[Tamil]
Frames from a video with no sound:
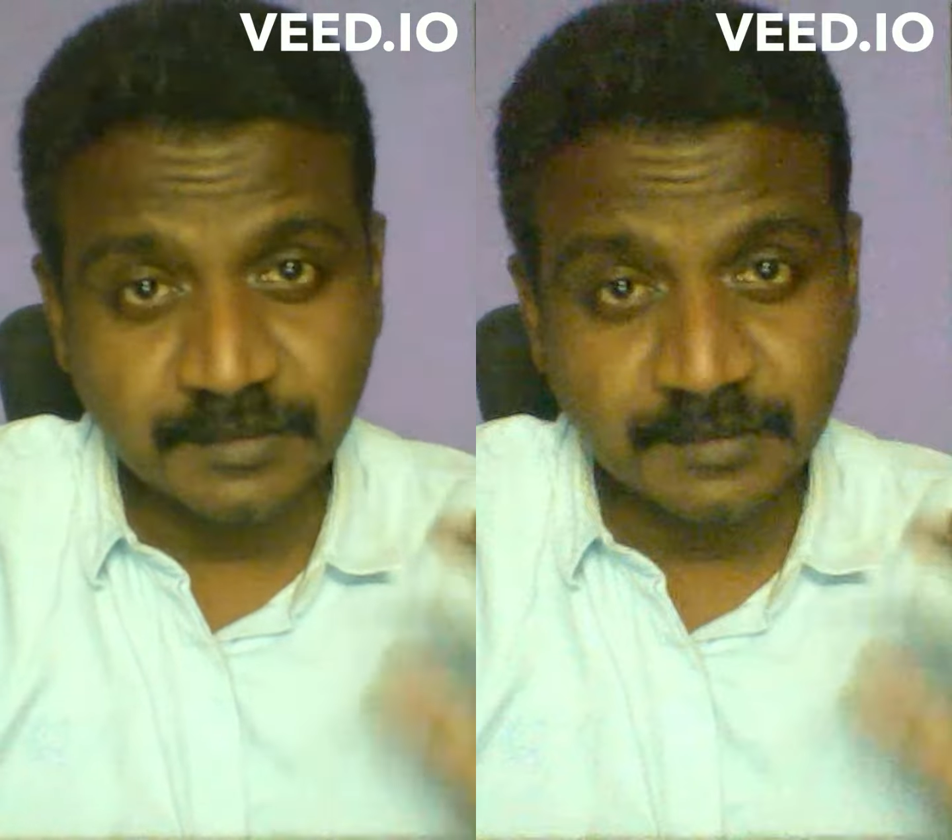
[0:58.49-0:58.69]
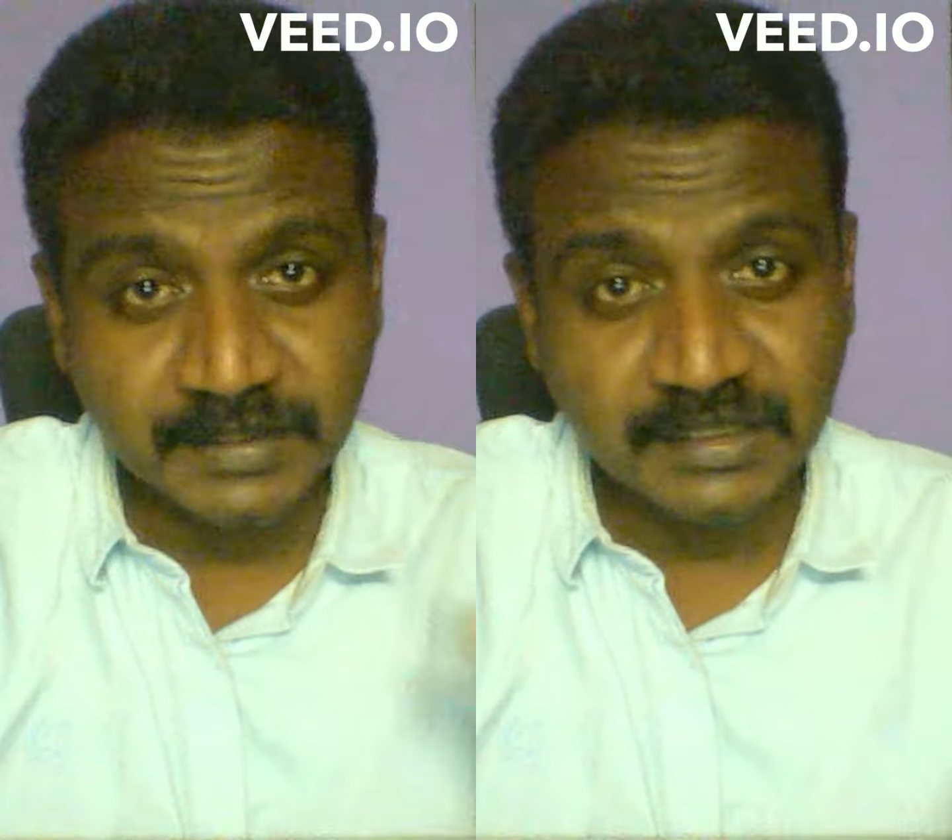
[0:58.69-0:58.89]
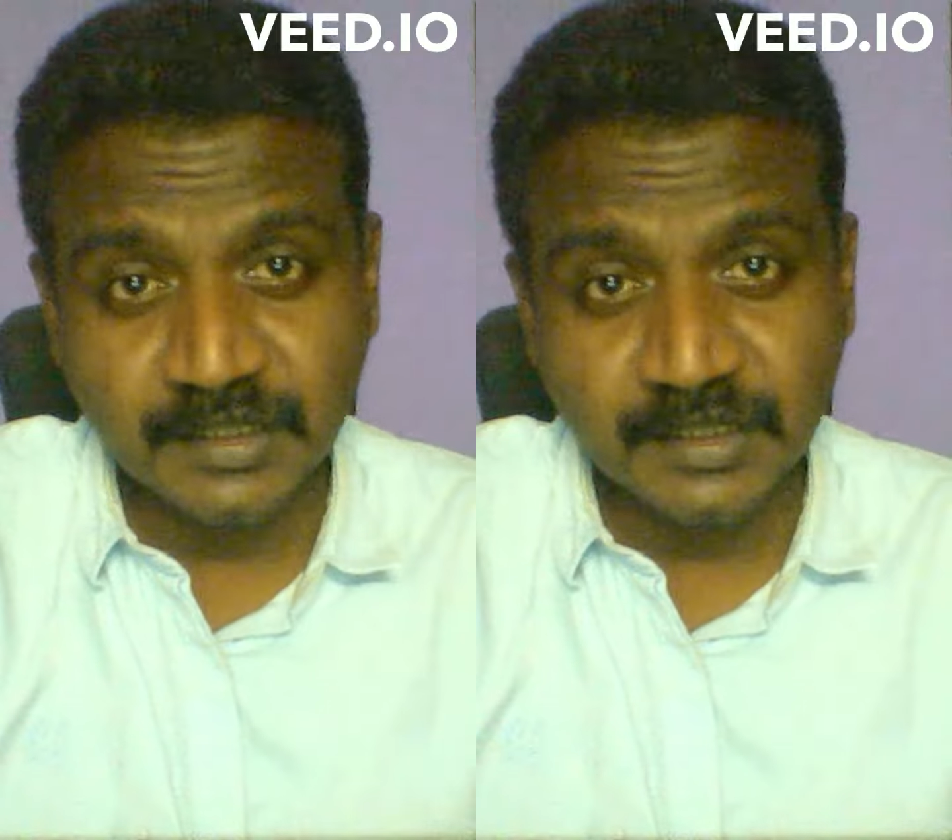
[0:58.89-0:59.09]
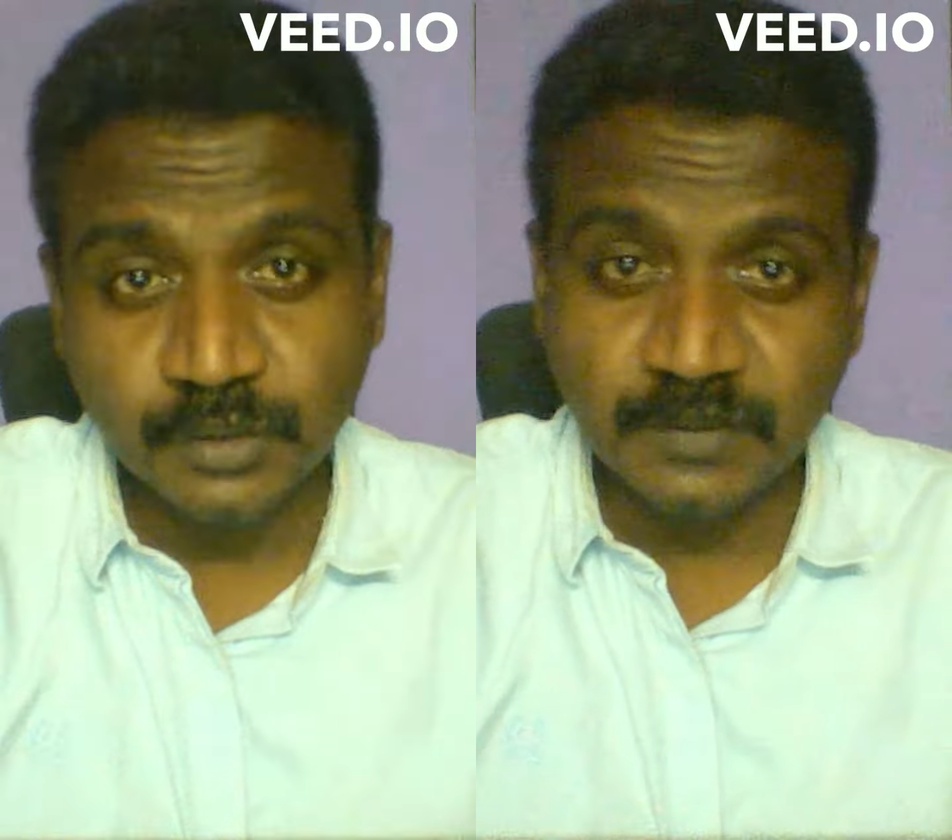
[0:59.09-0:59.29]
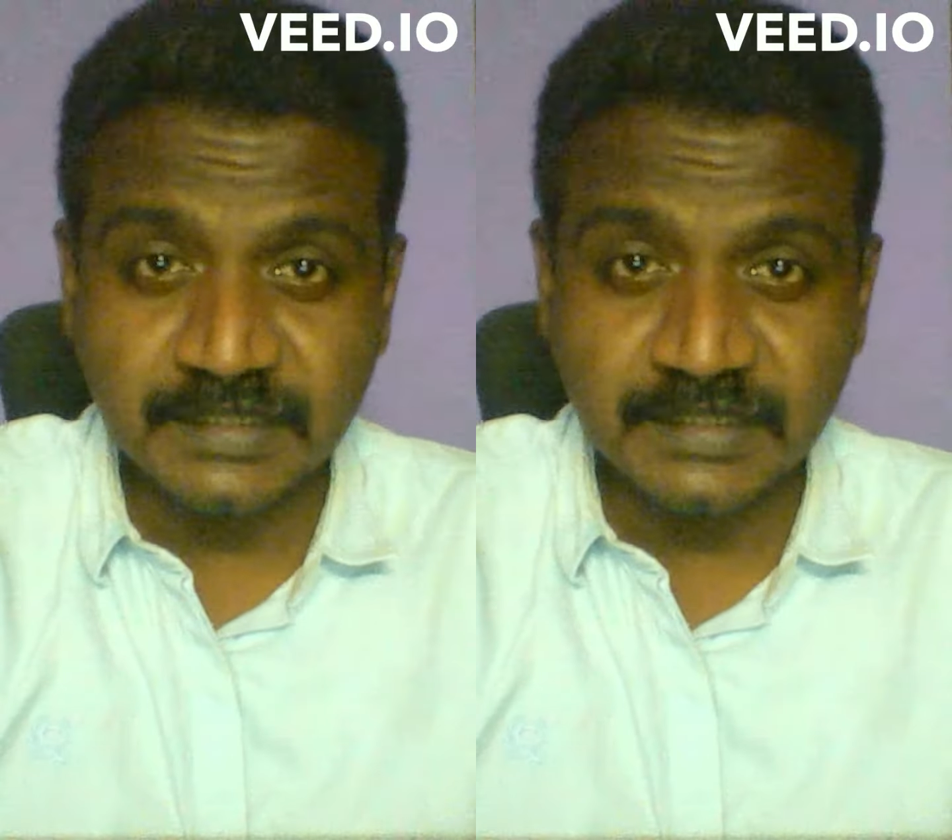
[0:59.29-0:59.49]
பத்தாயிரம் ஓட்டு
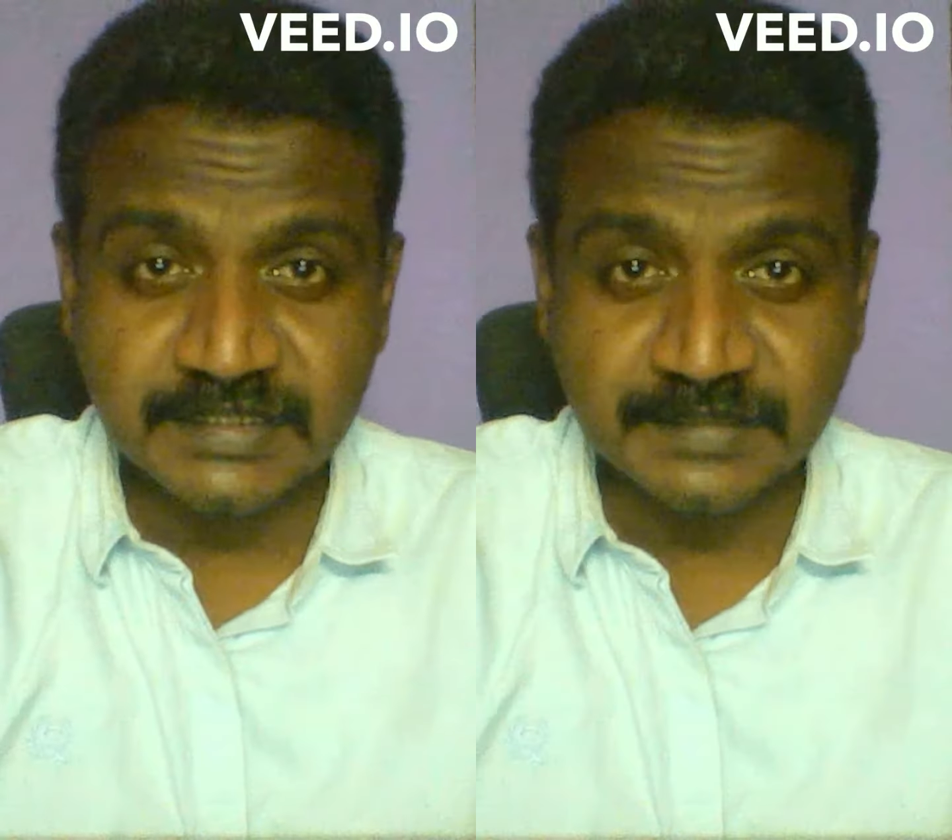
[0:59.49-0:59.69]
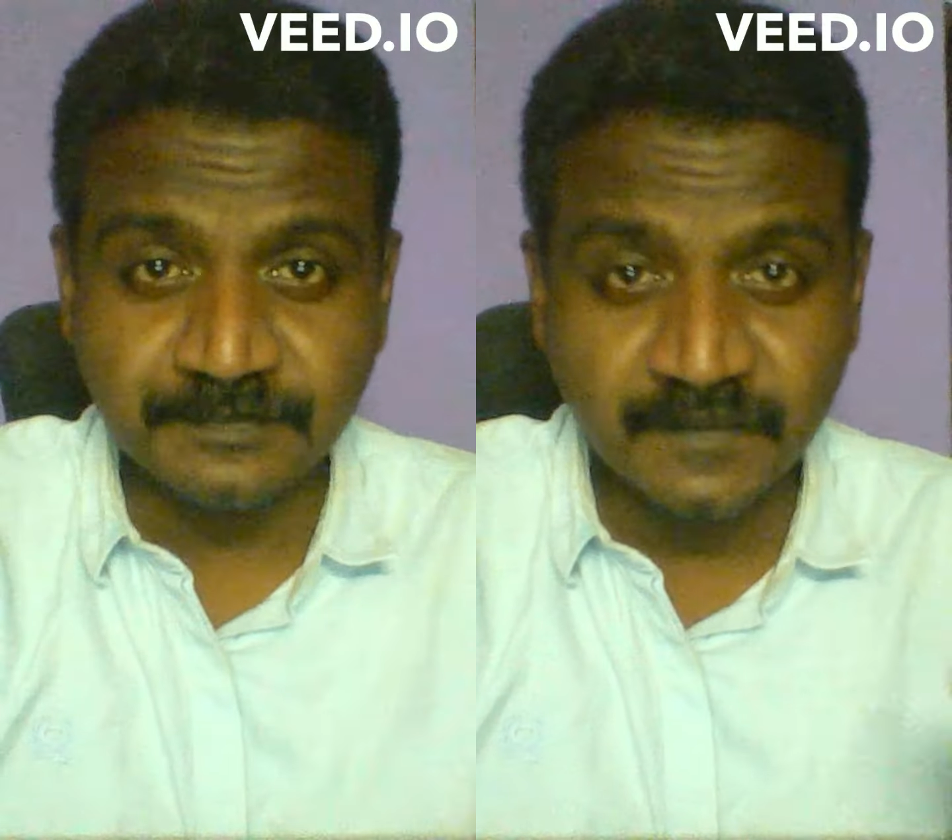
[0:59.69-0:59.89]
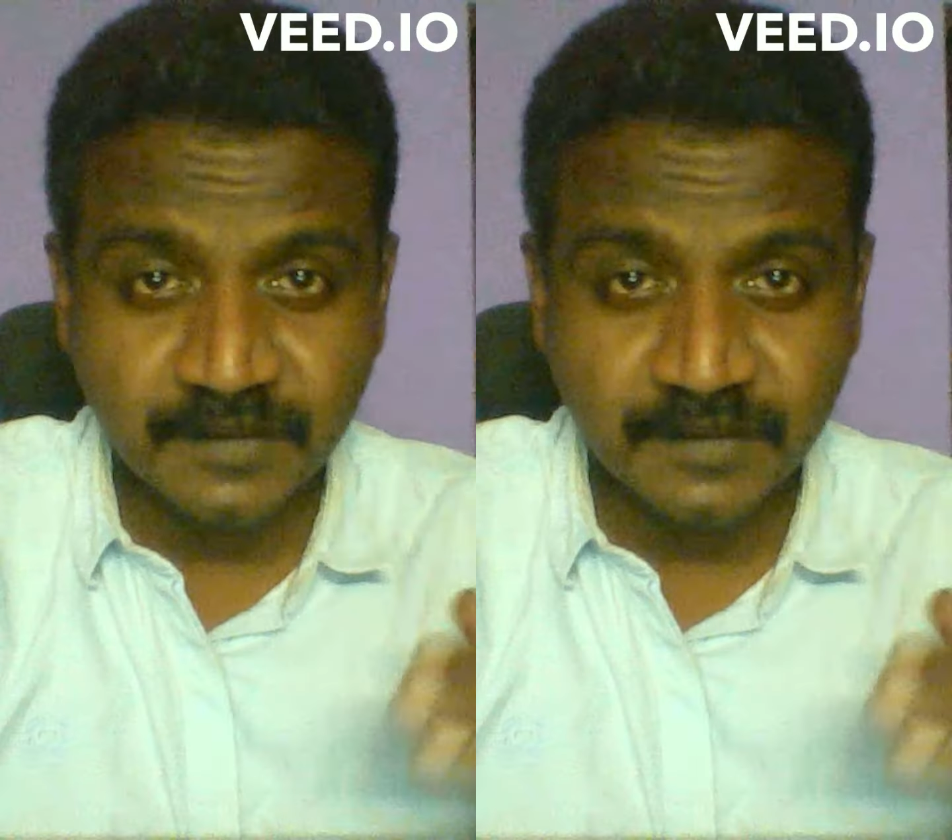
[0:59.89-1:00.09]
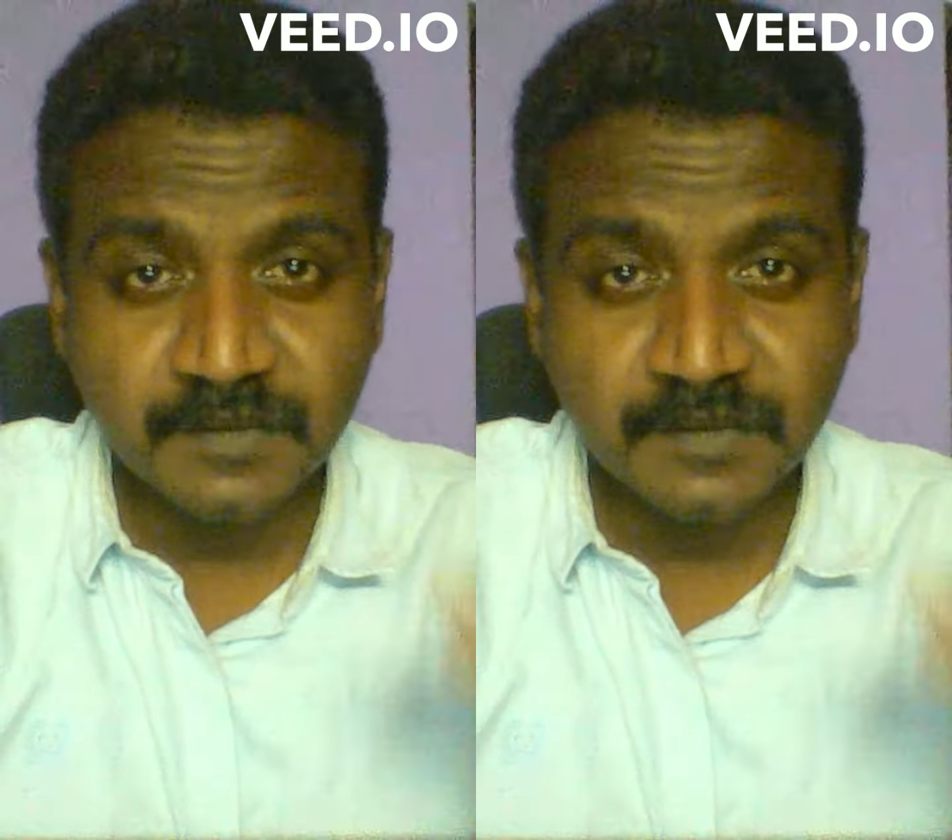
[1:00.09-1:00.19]
வாங்குச்சு திரும்பி